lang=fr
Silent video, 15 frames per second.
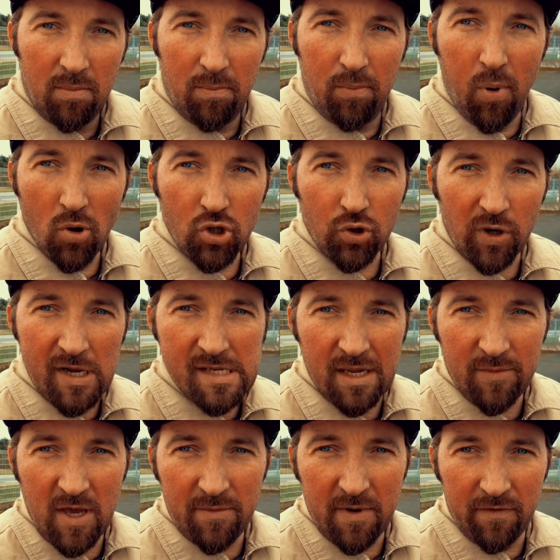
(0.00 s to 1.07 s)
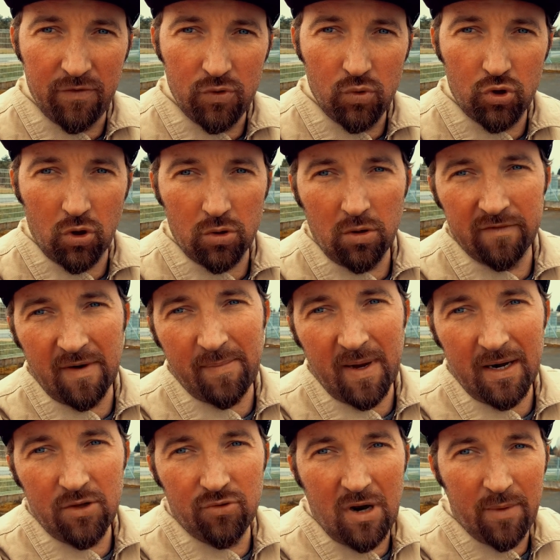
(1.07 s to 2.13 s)
Bonjour les amis et bienvenue. Aujourd'hui, on va
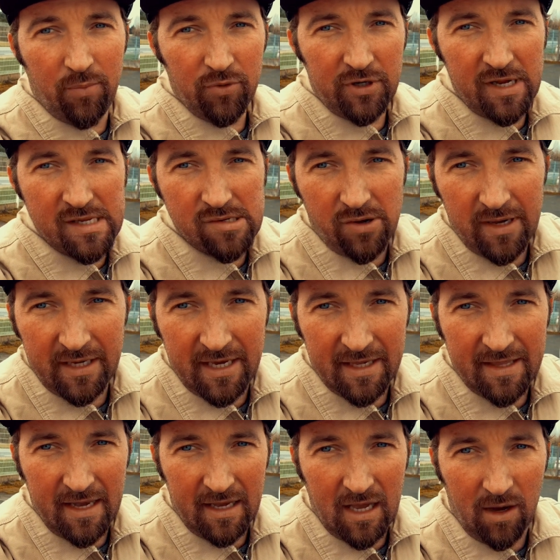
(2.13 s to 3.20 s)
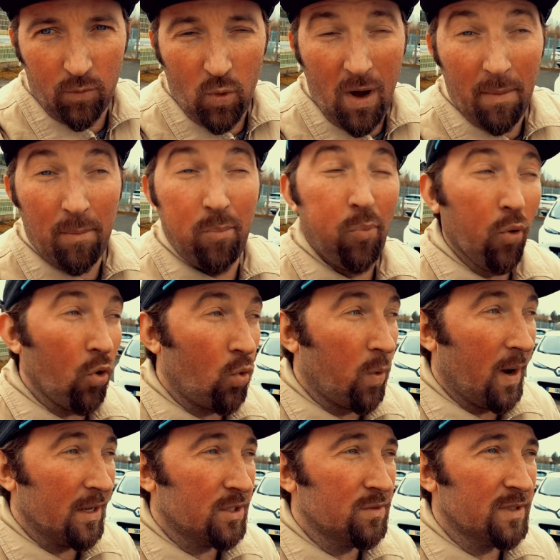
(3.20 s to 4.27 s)
parler de la petite Zoé qui est derrière moi.
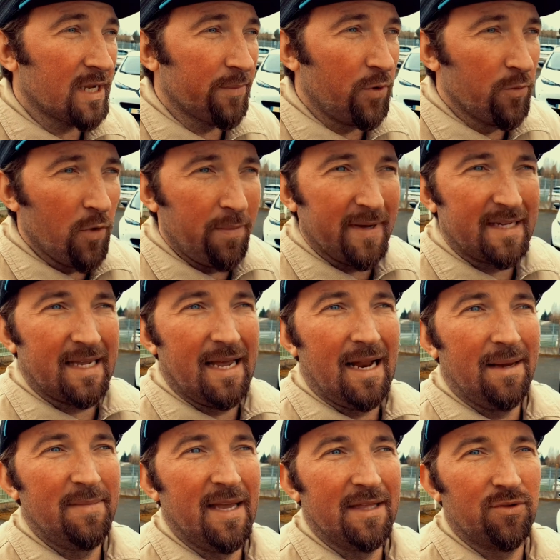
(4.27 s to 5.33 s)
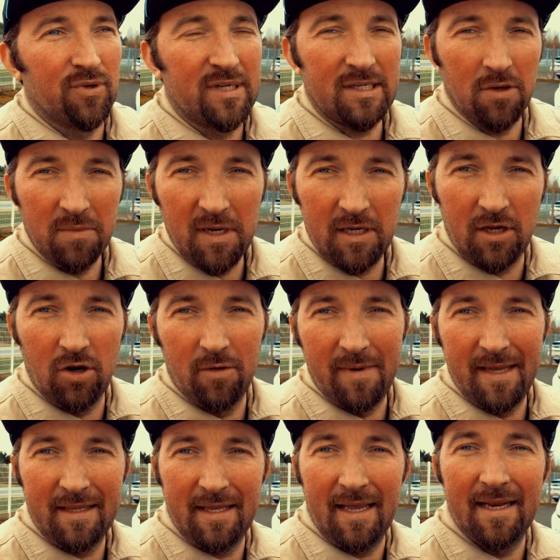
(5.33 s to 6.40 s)
Pourquoi Tout simplement parce qu'elle a bientôt 100 000
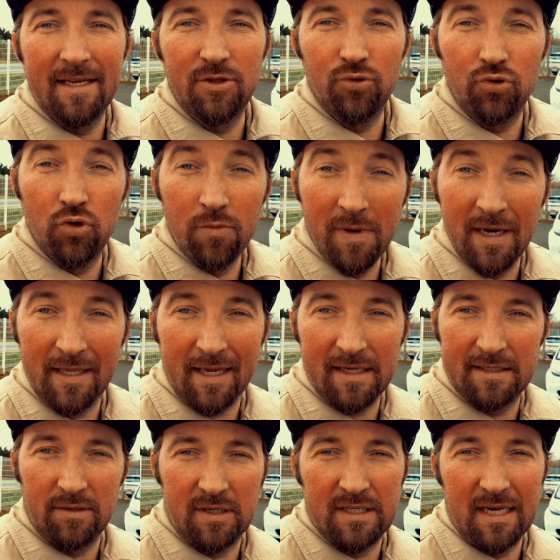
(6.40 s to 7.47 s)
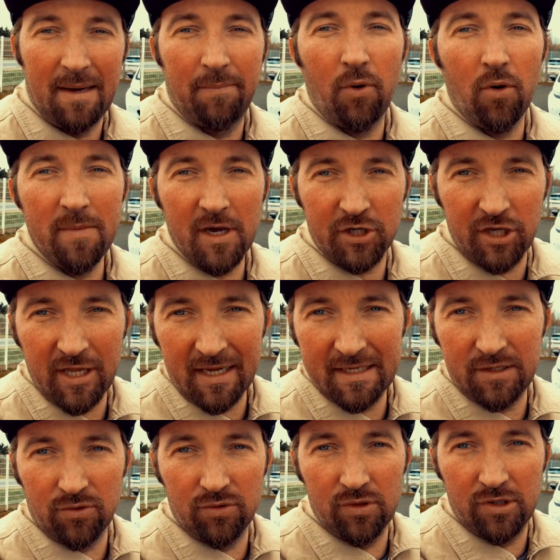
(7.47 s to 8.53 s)
km. Elle est de 2013, donc c'est la première
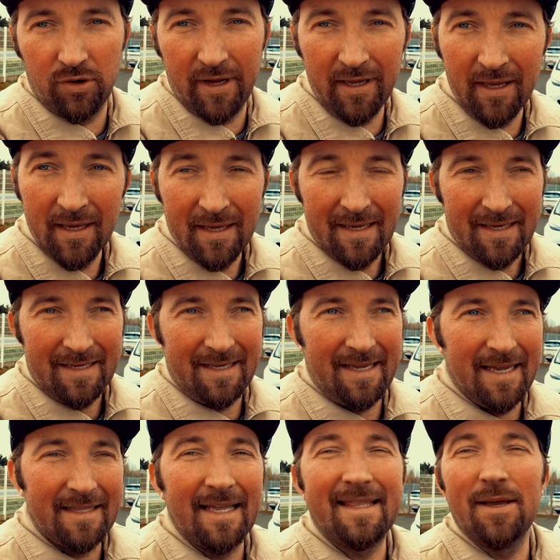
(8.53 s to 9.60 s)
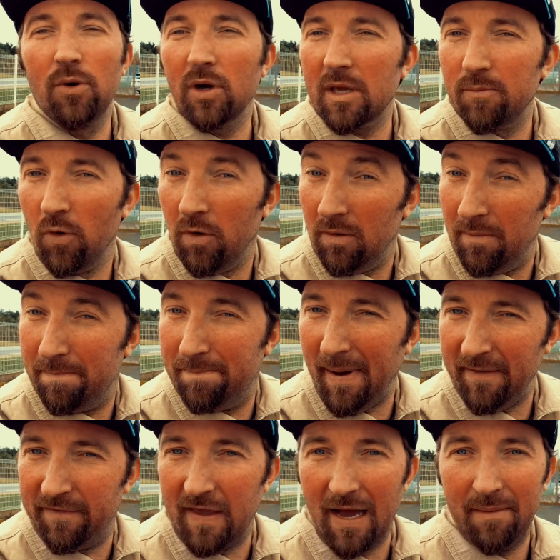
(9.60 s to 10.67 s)
génération de Zoé qui était théoriquement
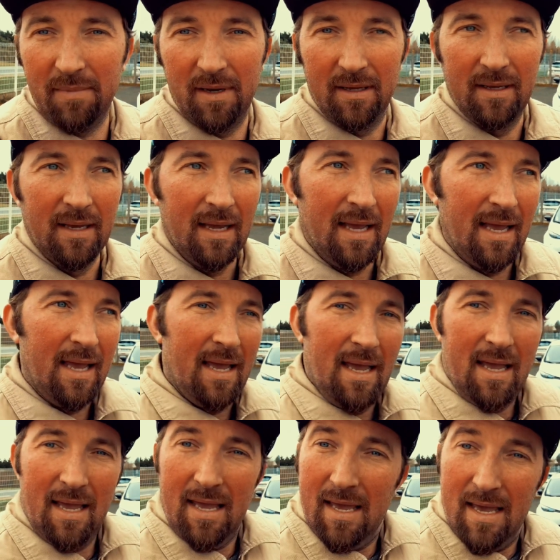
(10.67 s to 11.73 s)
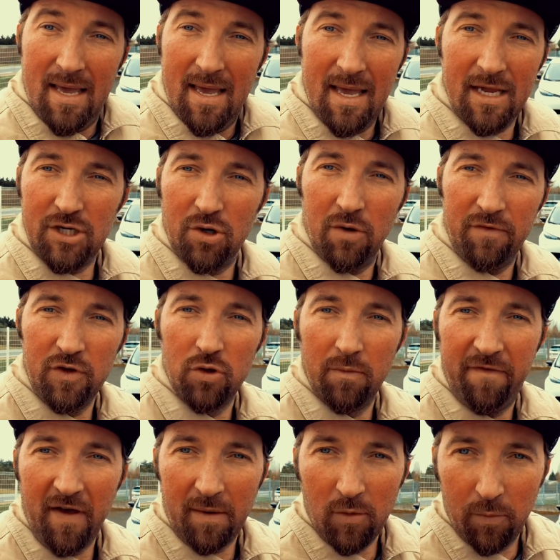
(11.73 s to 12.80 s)
pas fiable. Et j'ai envie de me
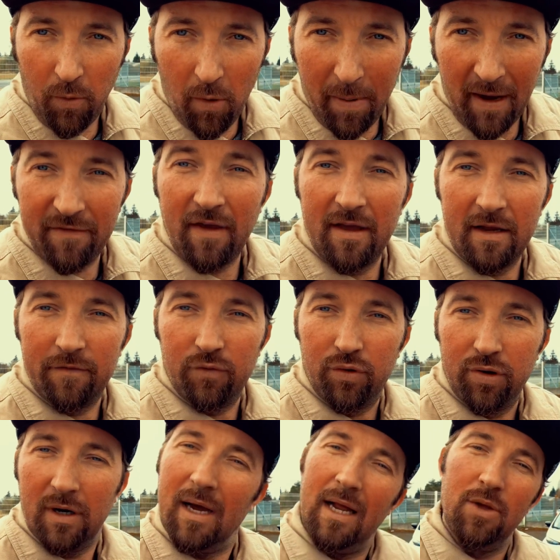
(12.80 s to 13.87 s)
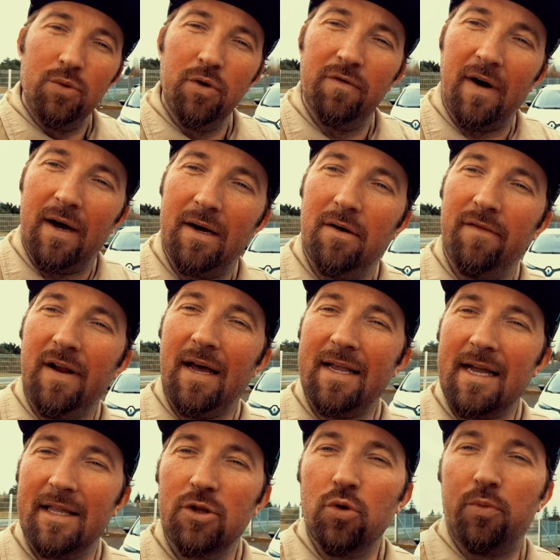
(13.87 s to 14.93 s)
faire mon propre avis avec vous. Allez, on y va. On va la
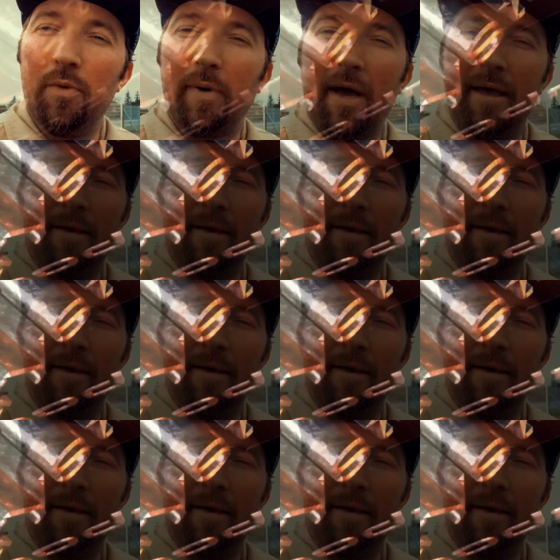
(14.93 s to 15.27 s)
regarder de plus près.